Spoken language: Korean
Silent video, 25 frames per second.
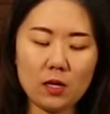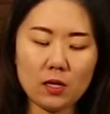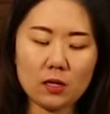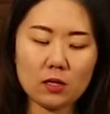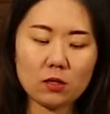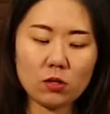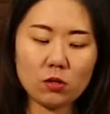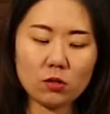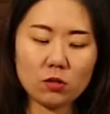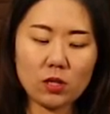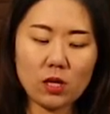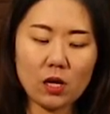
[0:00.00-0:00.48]

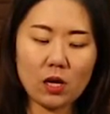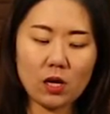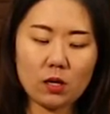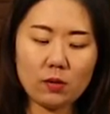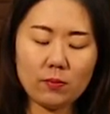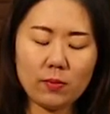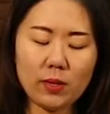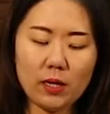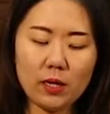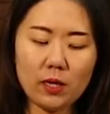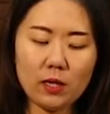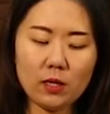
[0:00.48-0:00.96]
그런
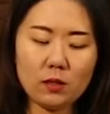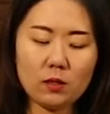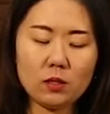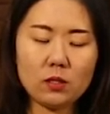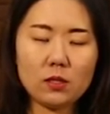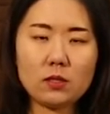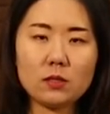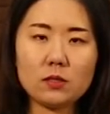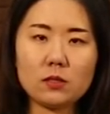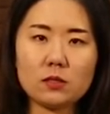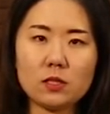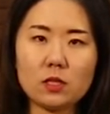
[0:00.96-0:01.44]
다음에
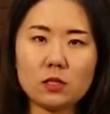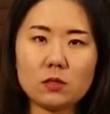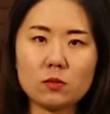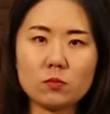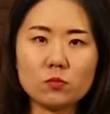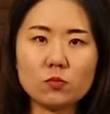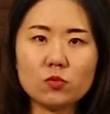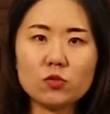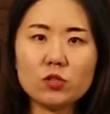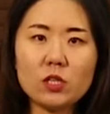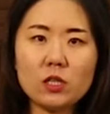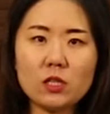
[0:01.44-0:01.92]
이제
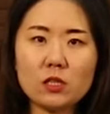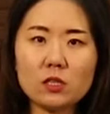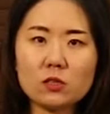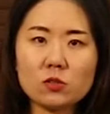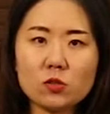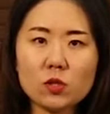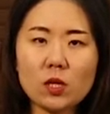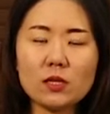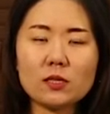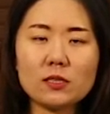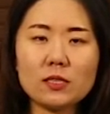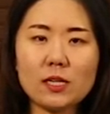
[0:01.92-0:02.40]
물기를
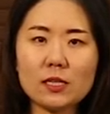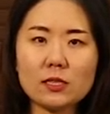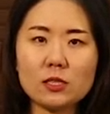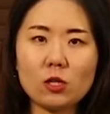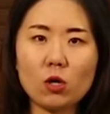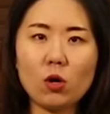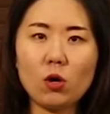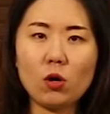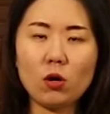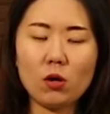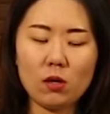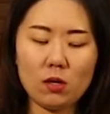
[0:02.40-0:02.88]
쫙
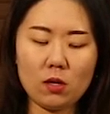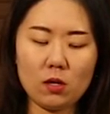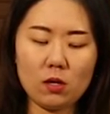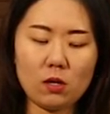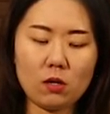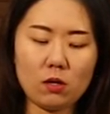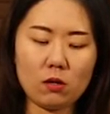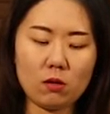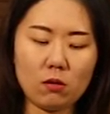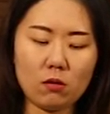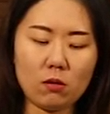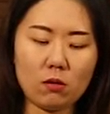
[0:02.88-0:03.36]
짜서
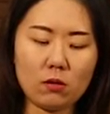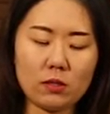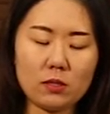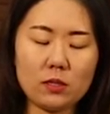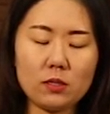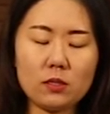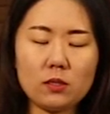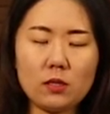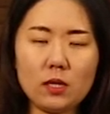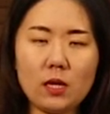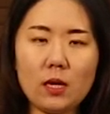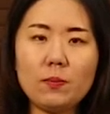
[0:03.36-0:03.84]
어,
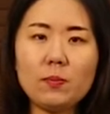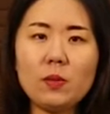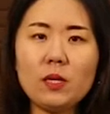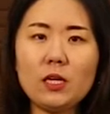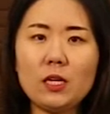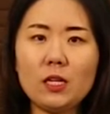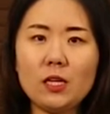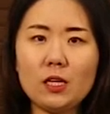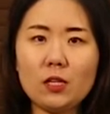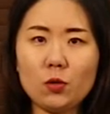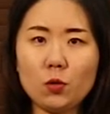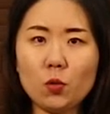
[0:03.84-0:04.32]

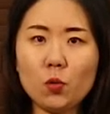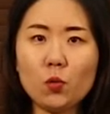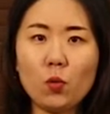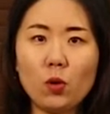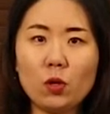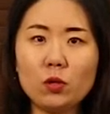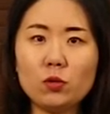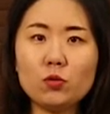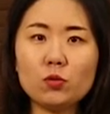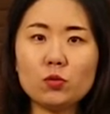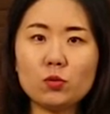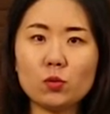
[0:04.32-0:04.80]
예비용
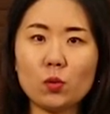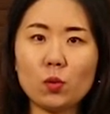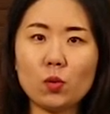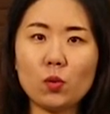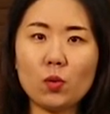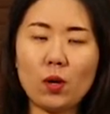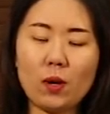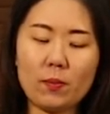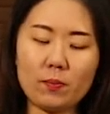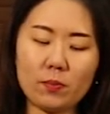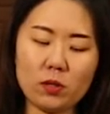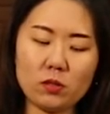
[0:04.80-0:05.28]

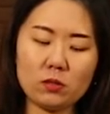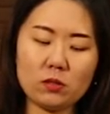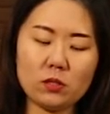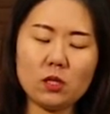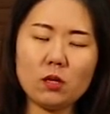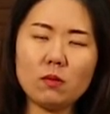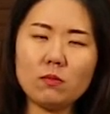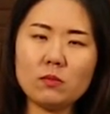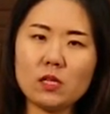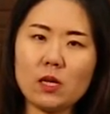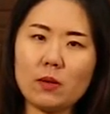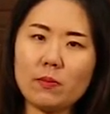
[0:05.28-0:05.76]
원두로 한번
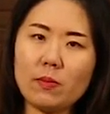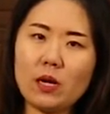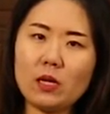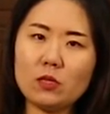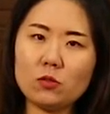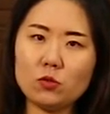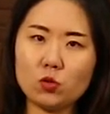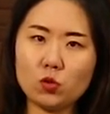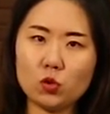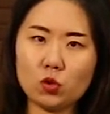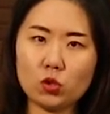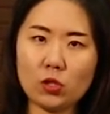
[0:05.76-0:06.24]
시험
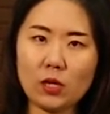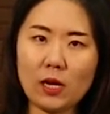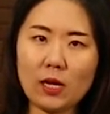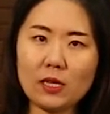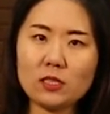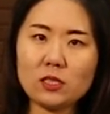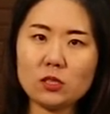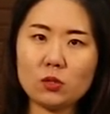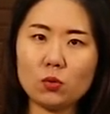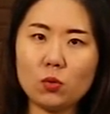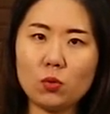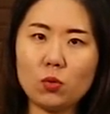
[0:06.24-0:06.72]
삼아 추출을
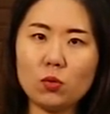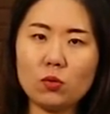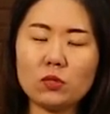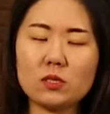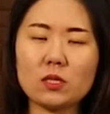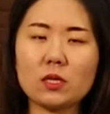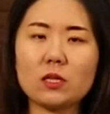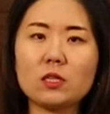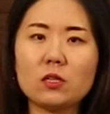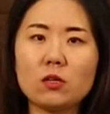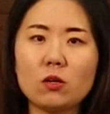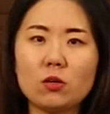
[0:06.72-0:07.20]
하시고
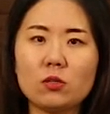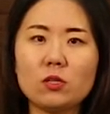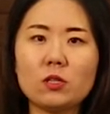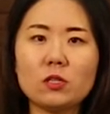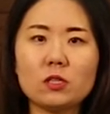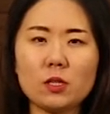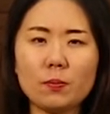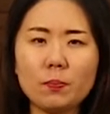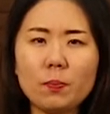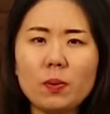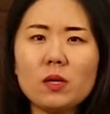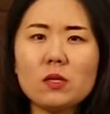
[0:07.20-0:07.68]
이제 그거는
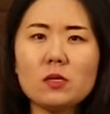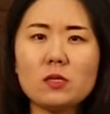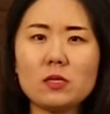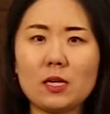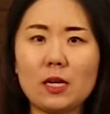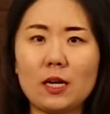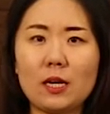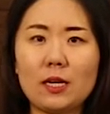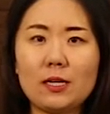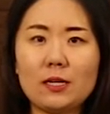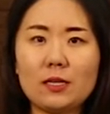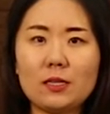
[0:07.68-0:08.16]
첫
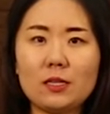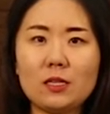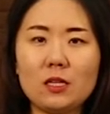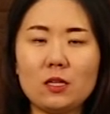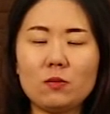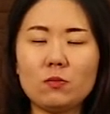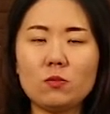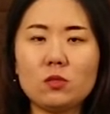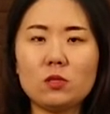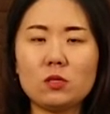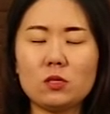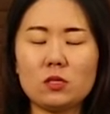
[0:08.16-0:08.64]
번째
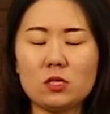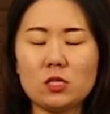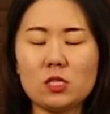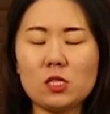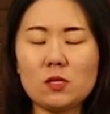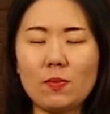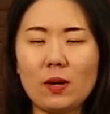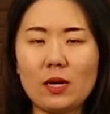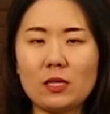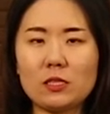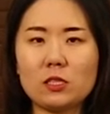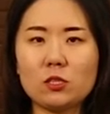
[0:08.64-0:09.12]
드립은
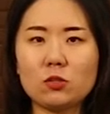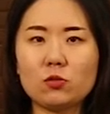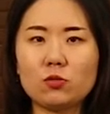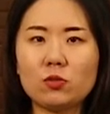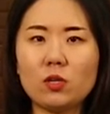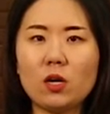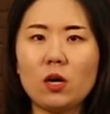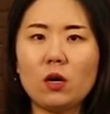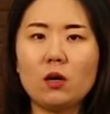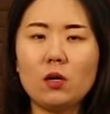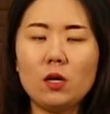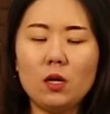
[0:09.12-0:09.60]
드시지
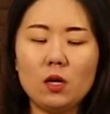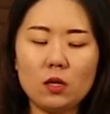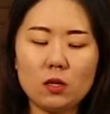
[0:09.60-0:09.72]
마시고요.